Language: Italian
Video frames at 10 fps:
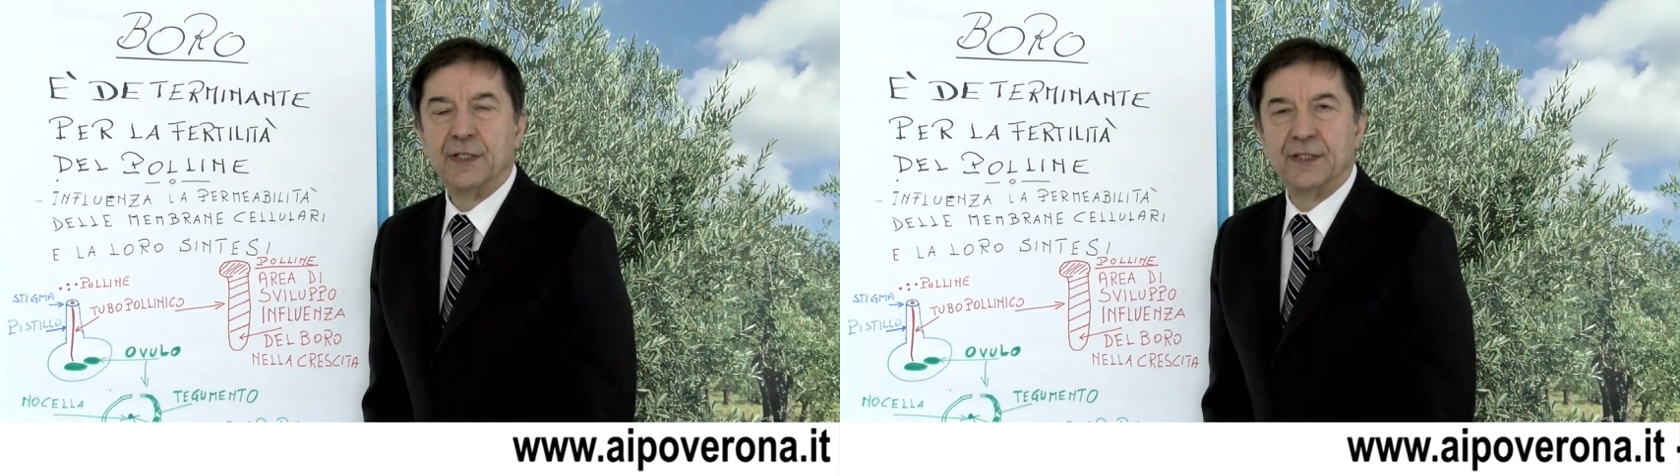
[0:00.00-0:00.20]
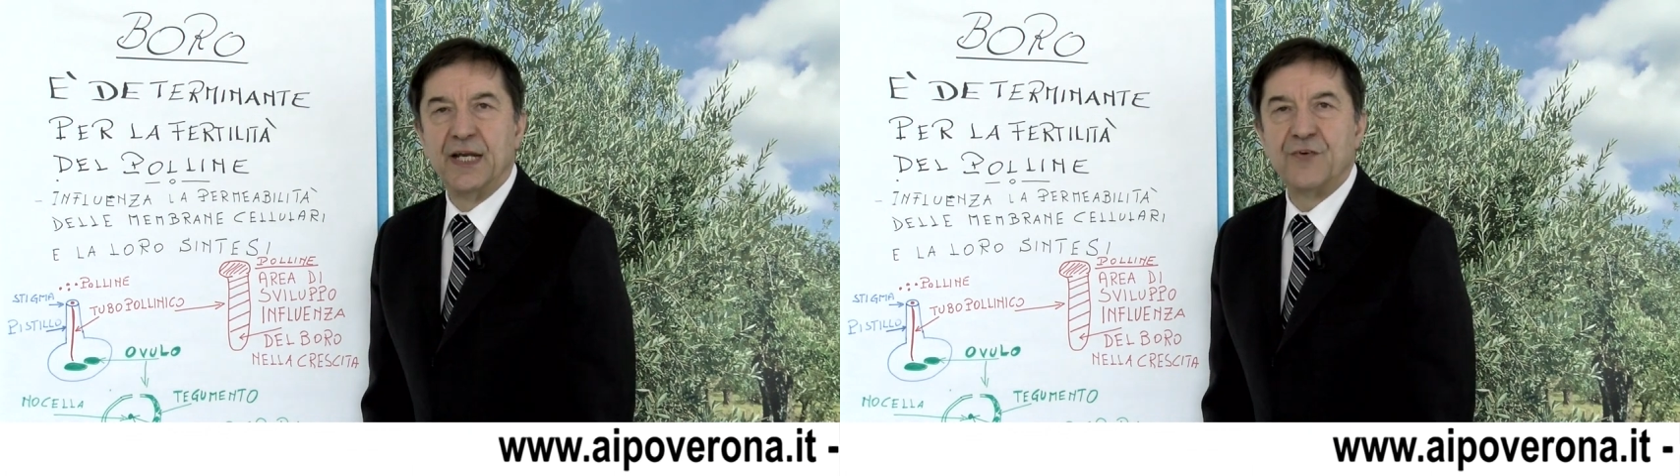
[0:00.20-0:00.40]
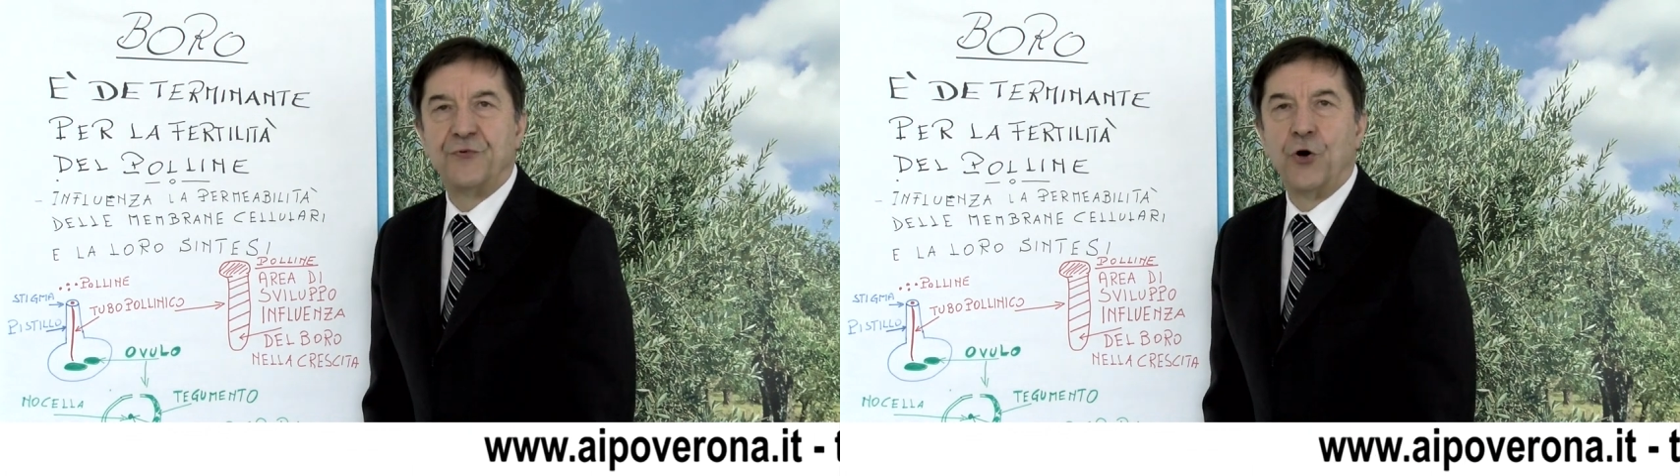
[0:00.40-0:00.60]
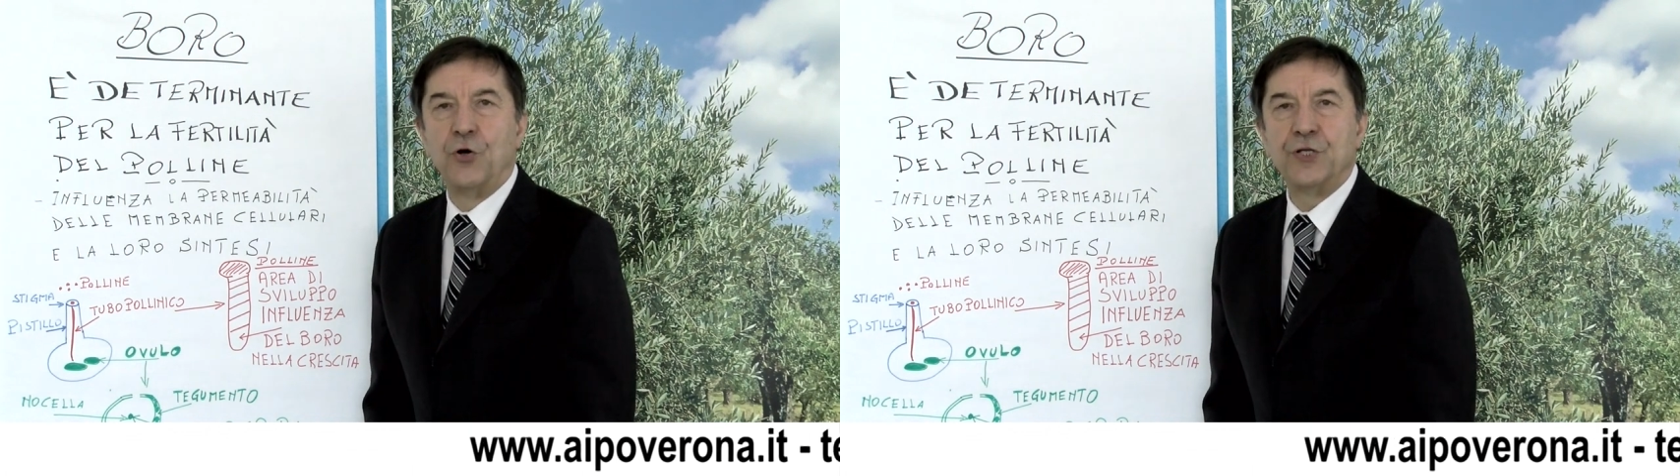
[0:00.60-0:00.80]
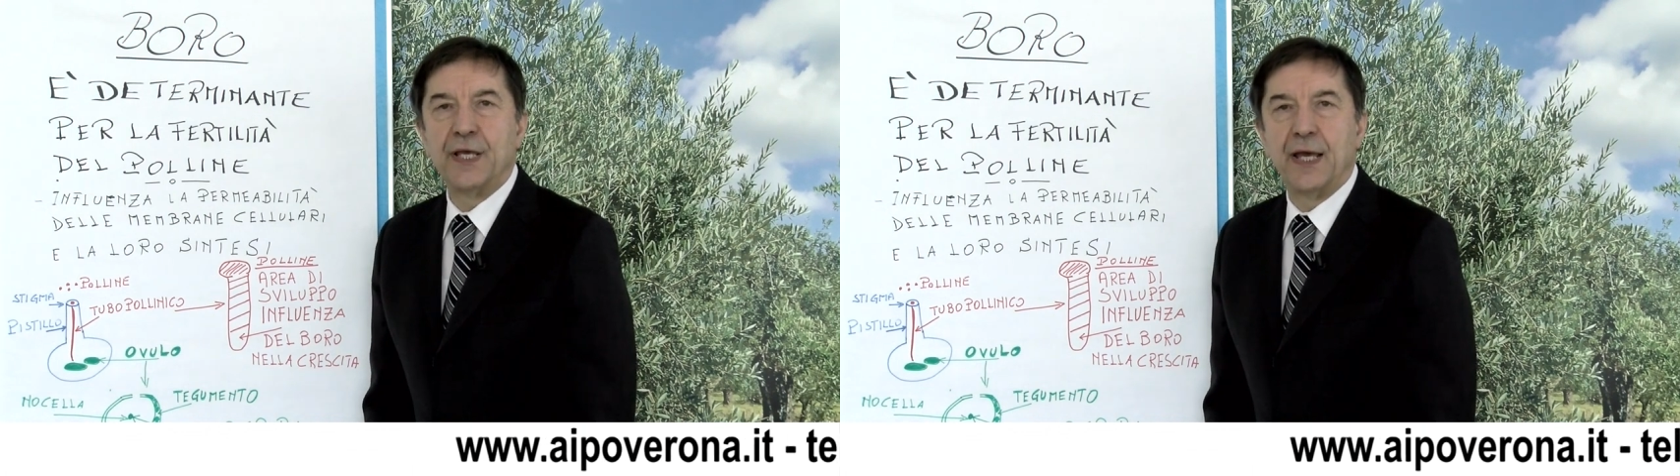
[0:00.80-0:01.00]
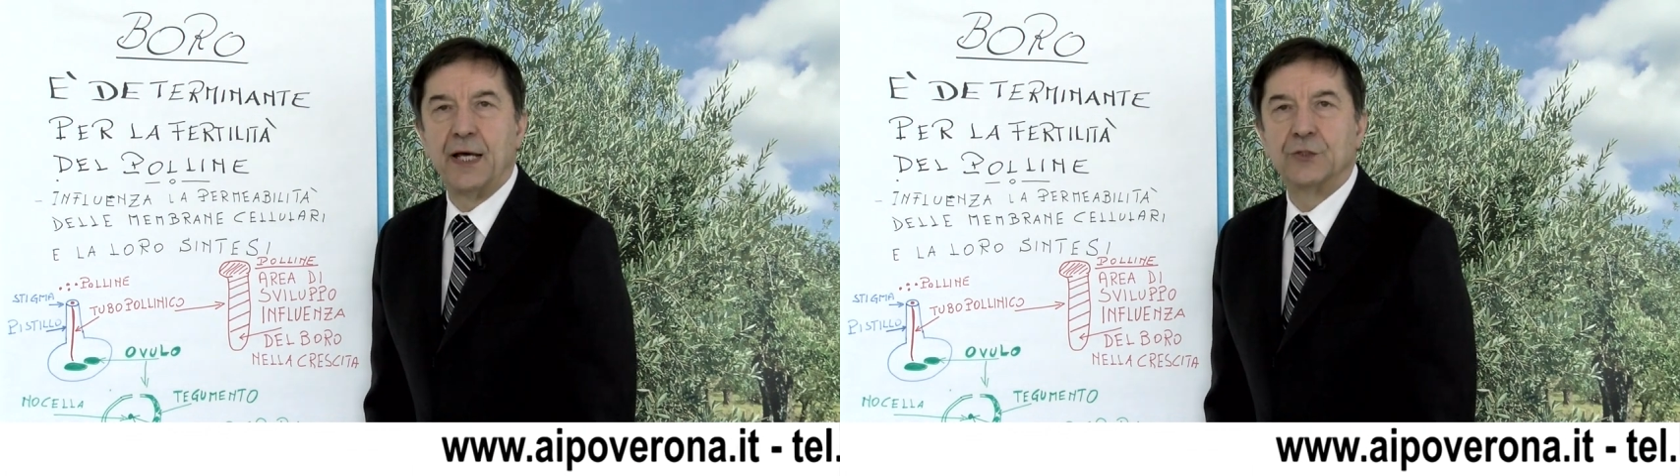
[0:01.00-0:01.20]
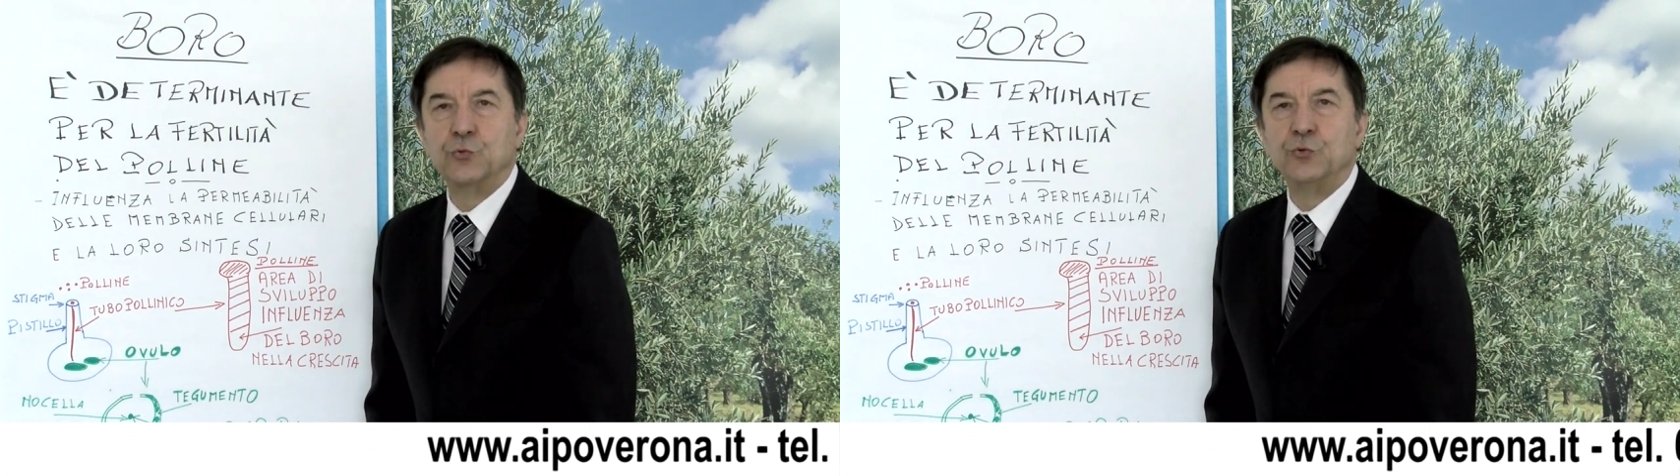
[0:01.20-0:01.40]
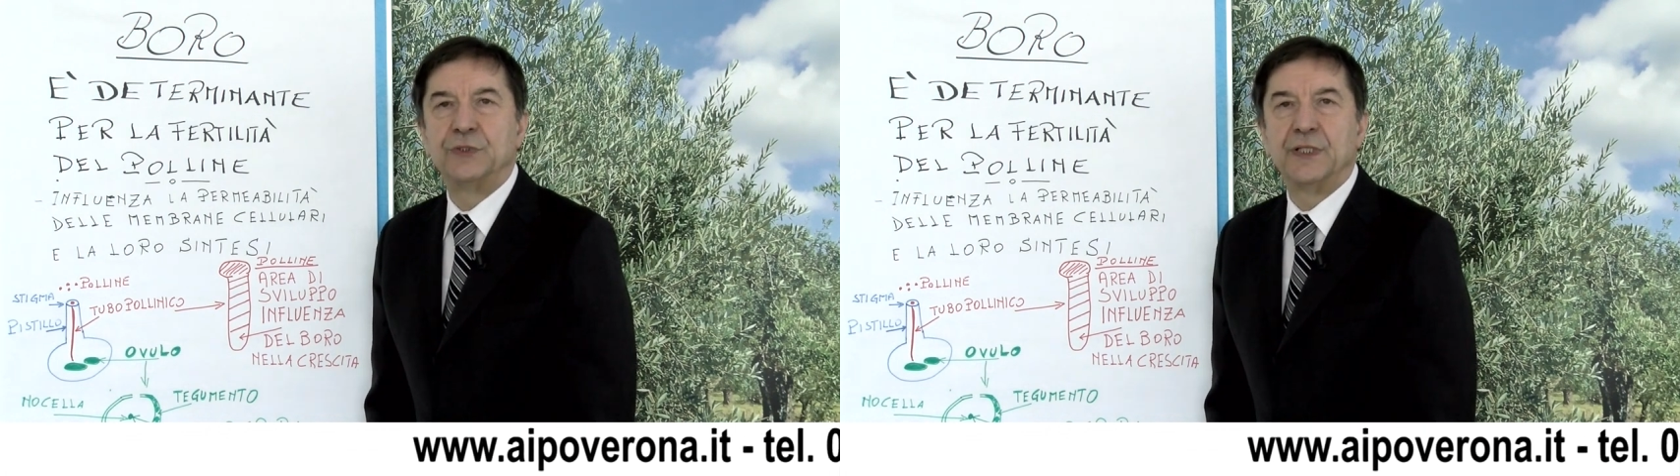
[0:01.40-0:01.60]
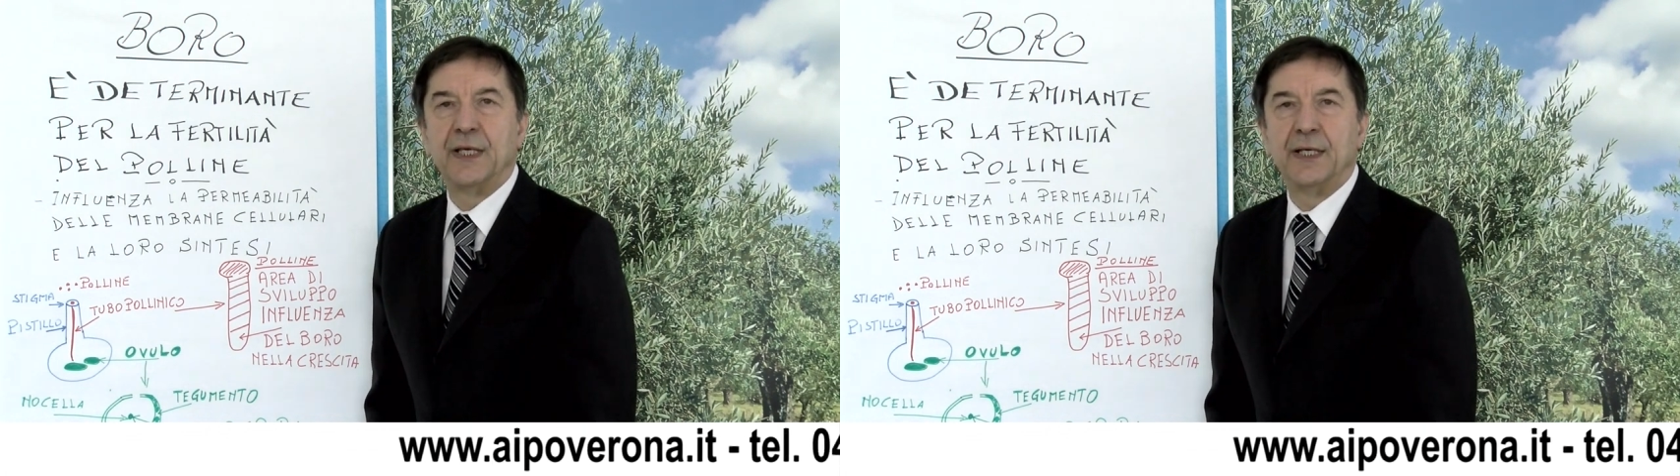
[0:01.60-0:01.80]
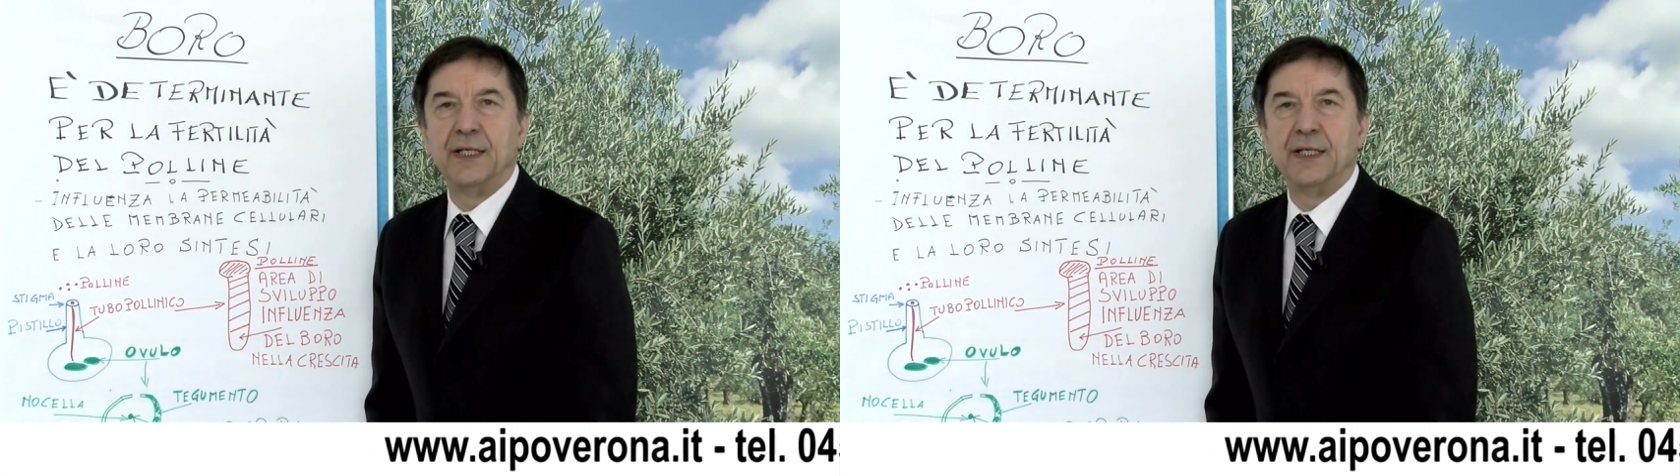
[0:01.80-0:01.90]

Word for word: dalle foglie a tutte